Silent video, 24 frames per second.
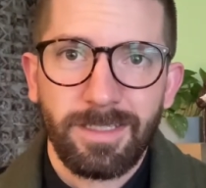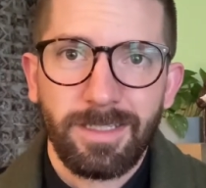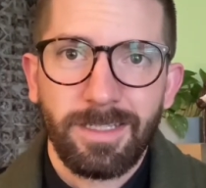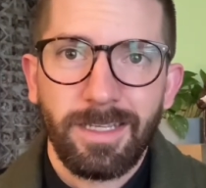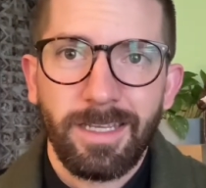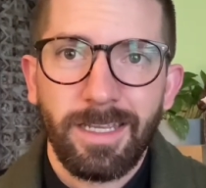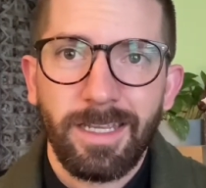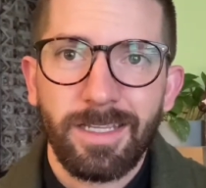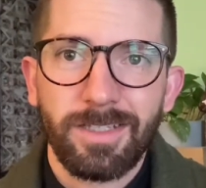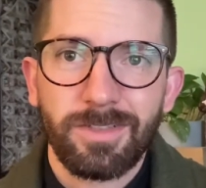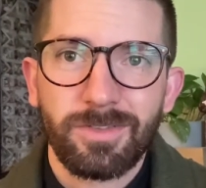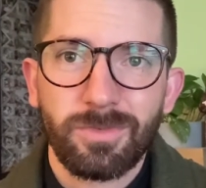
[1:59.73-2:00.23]

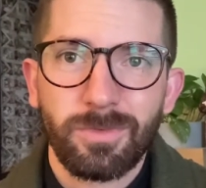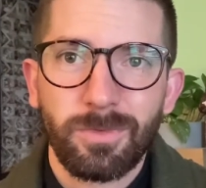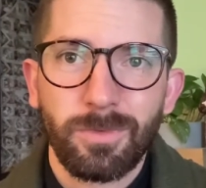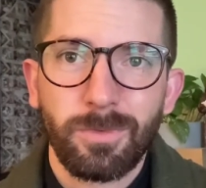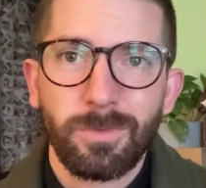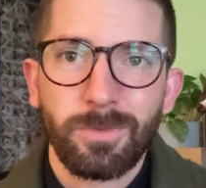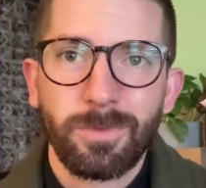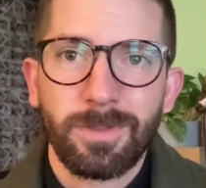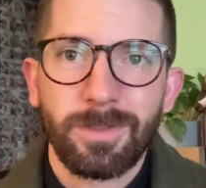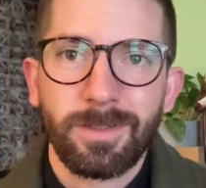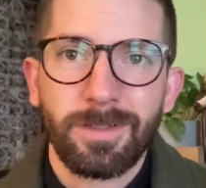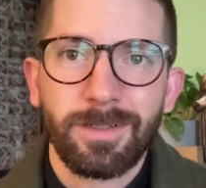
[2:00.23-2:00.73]
Es
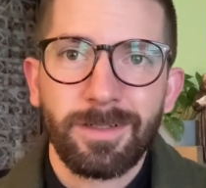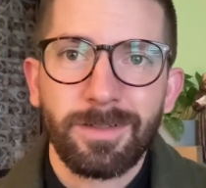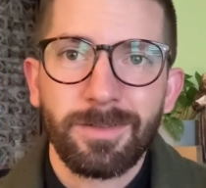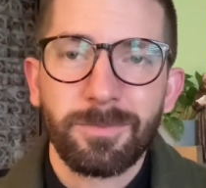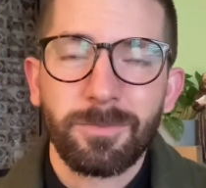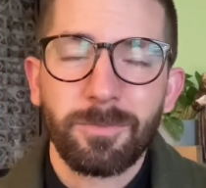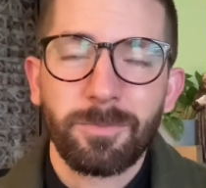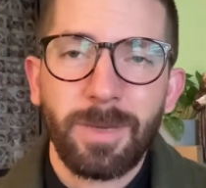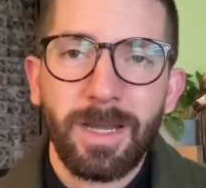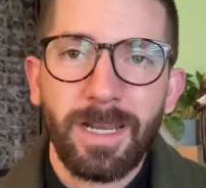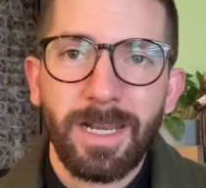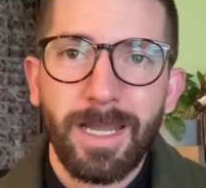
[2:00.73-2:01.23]
un
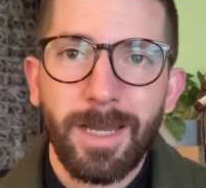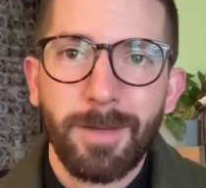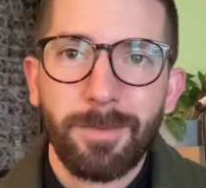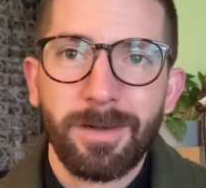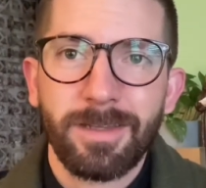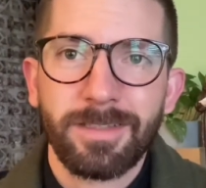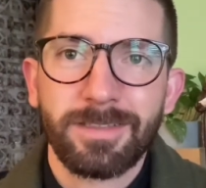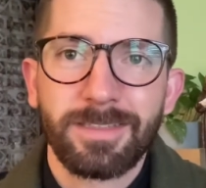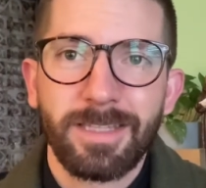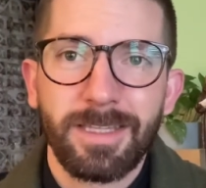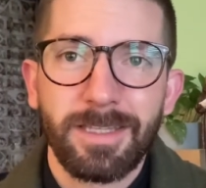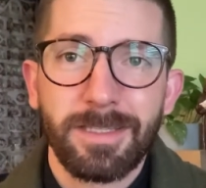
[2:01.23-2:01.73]

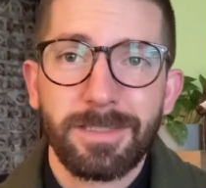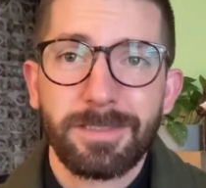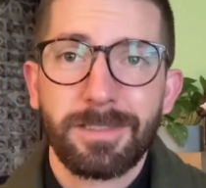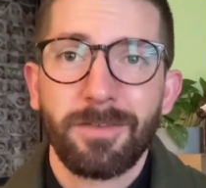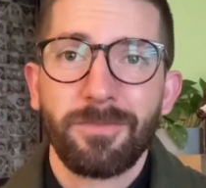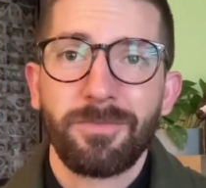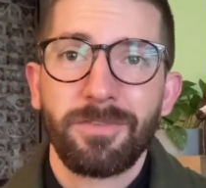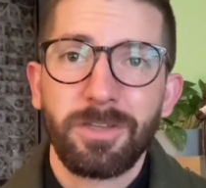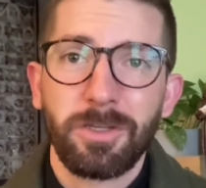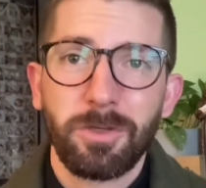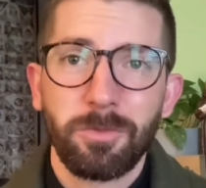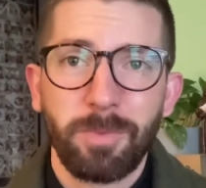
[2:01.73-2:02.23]
palabras de
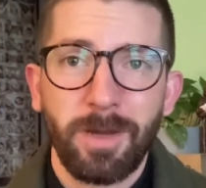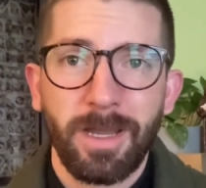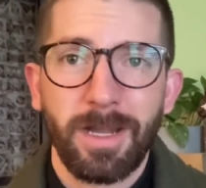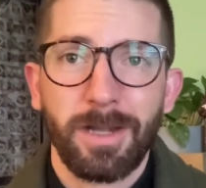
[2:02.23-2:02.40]
desafío para